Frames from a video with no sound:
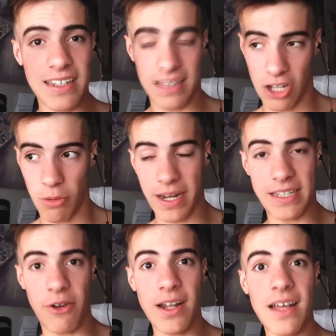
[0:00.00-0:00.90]
que lo veréis
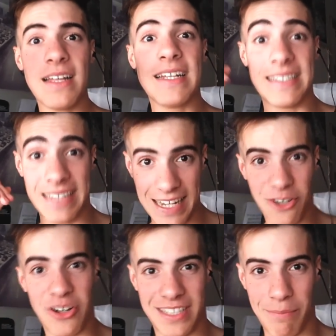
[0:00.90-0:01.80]
ahora, salí
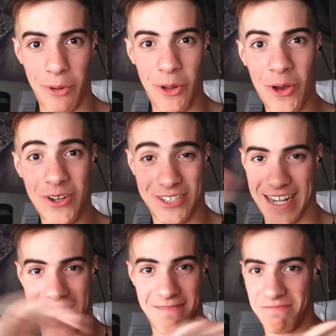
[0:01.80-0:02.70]
con este polo, o
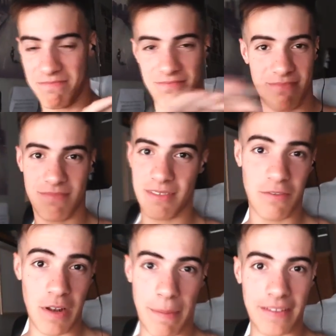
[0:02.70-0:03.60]
sea,
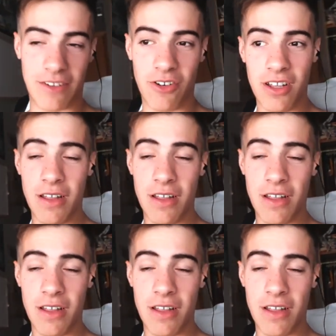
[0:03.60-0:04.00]
flipando.